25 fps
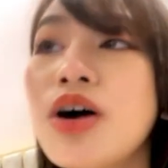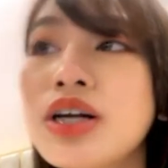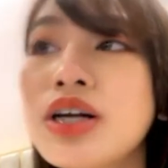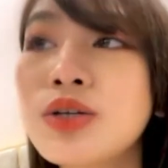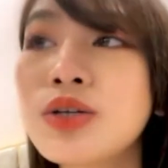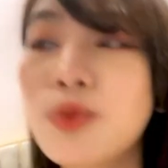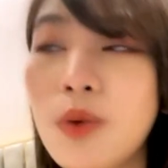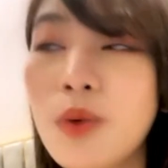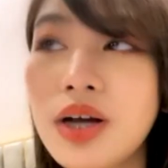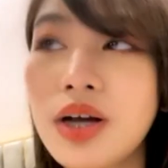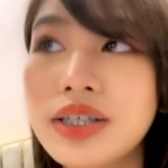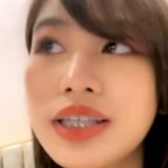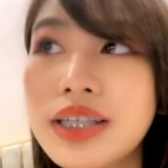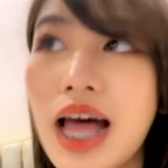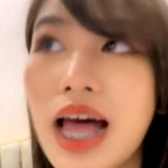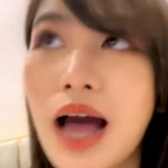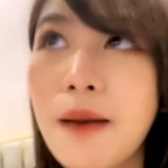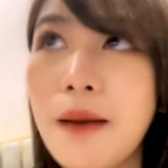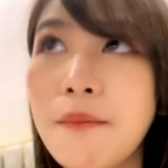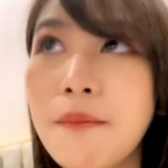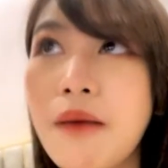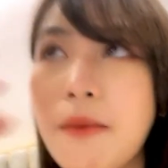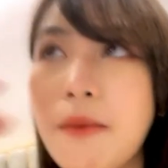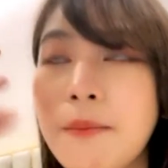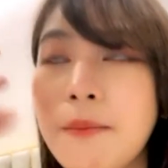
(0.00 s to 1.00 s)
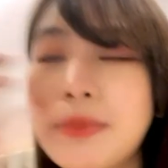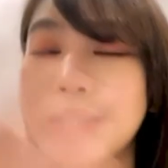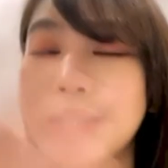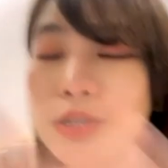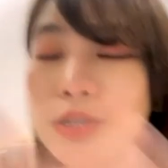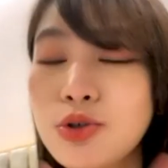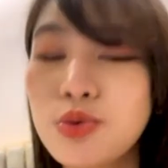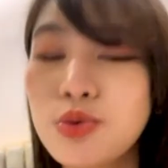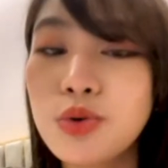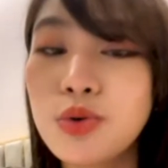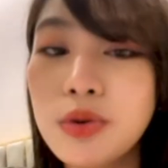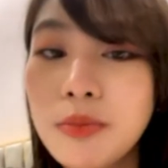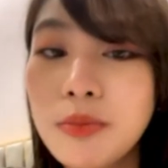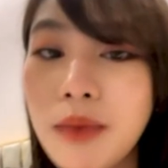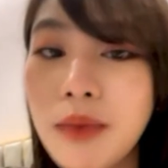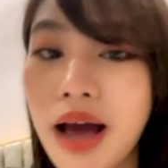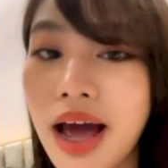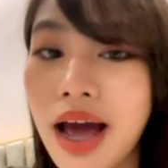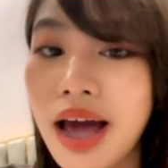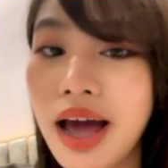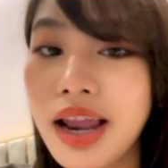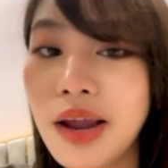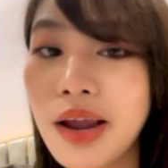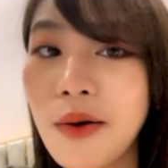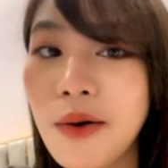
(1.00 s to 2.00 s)
หนูสั่งแบบเป็นชุดมา
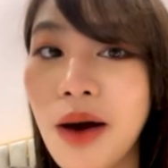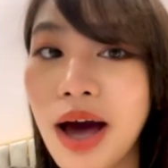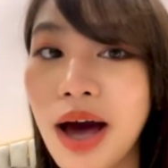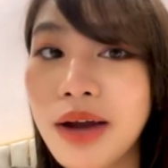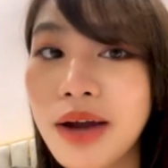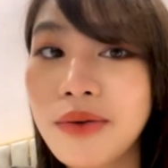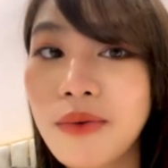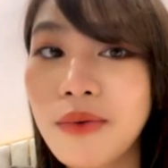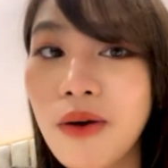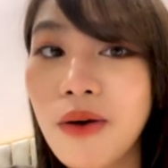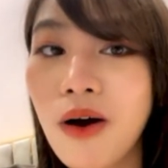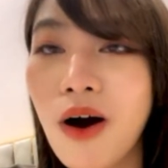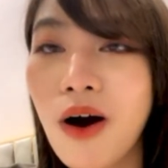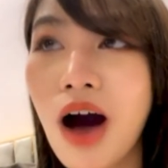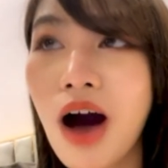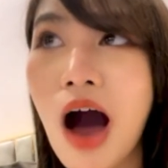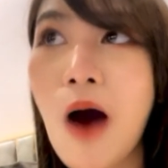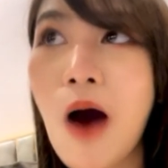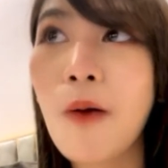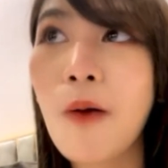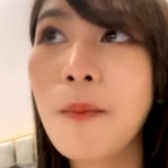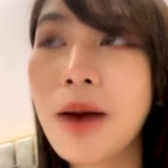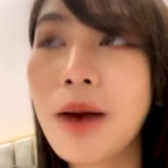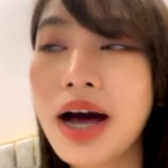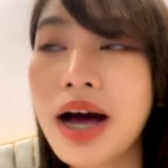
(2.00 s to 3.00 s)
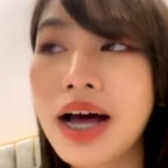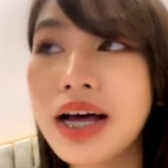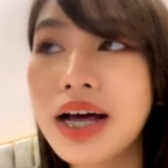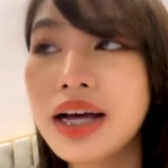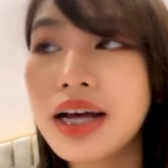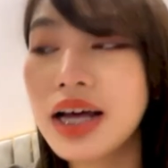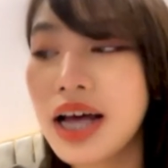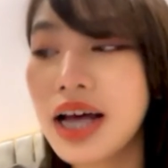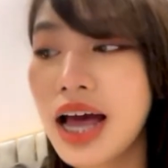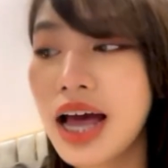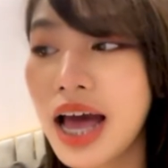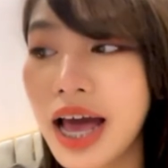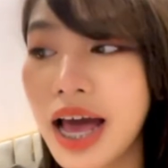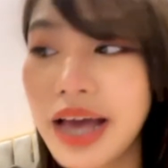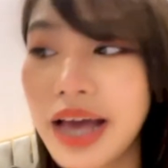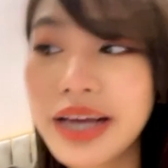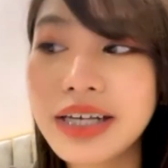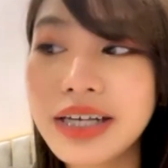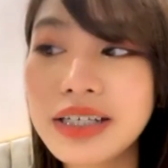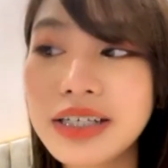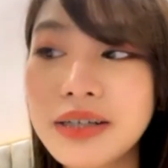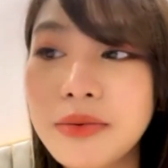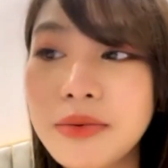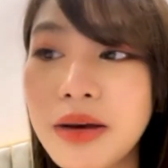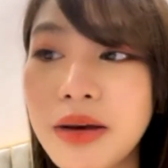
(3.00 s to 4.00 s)
แล้วอาหนูก็เอามาให้
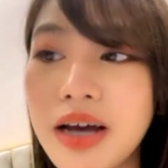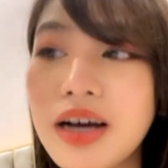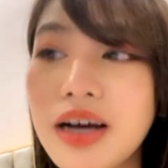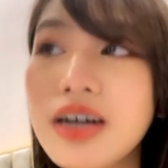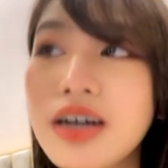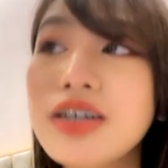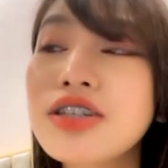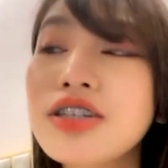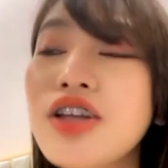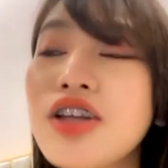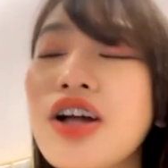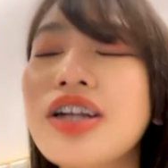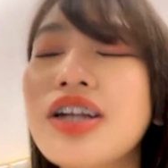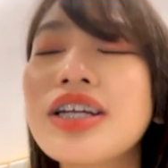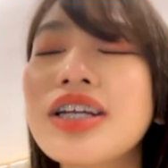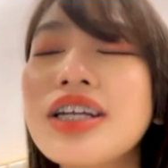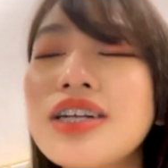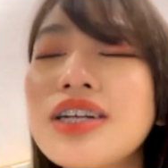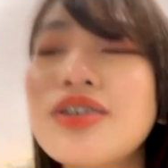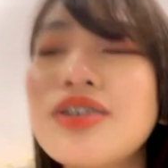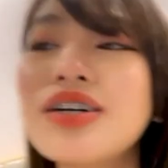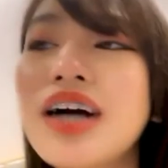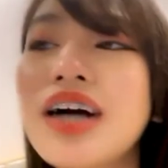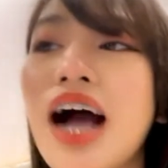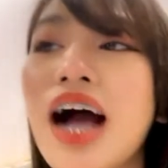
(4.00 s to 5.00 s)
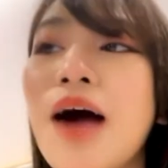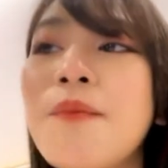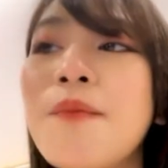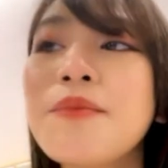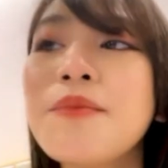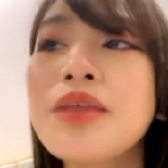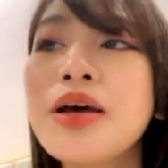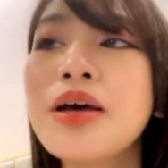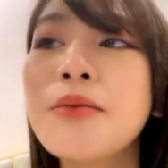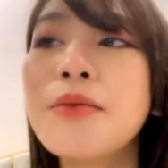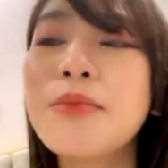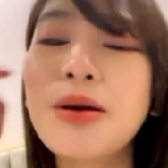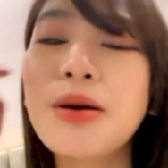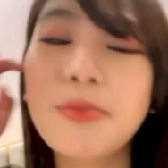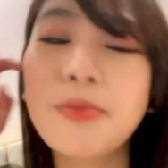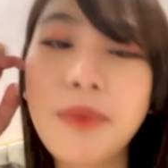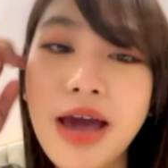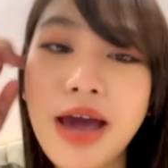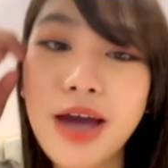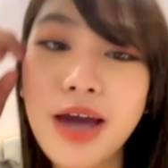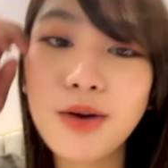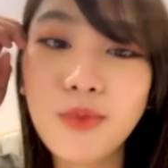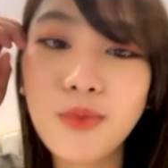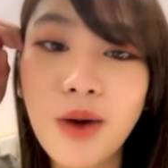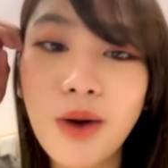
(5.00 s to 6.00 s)
ใช่ไหมคะ คือตอนที่ถึงอ่ะ เหมือนแม่
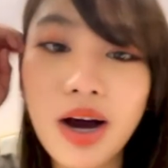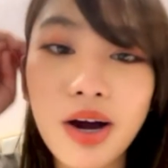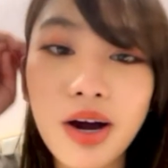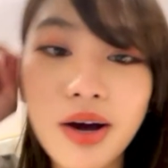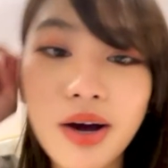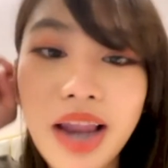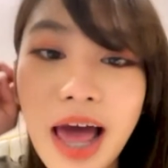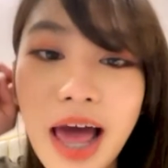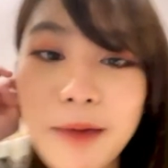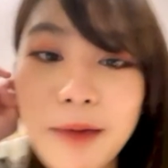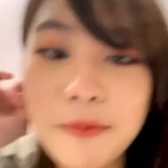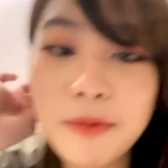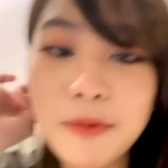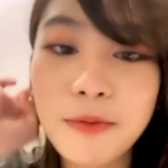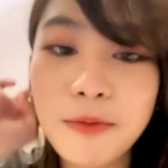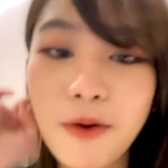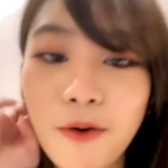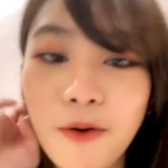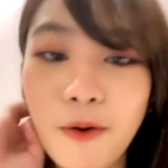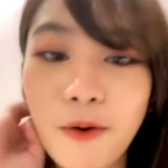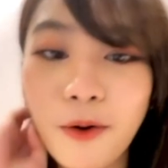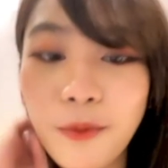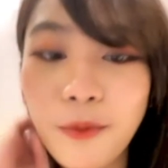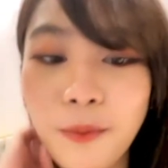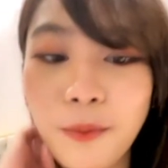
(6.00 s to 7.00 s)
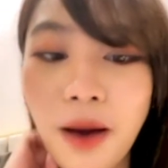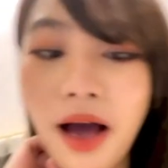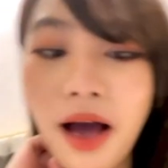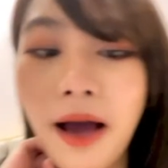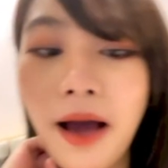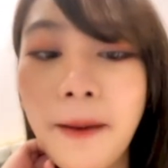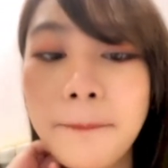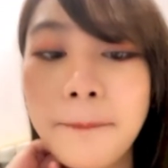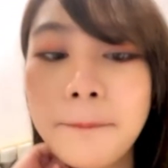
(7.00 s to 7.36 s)
หนูก็ไลน์มาบอกก่อนว่า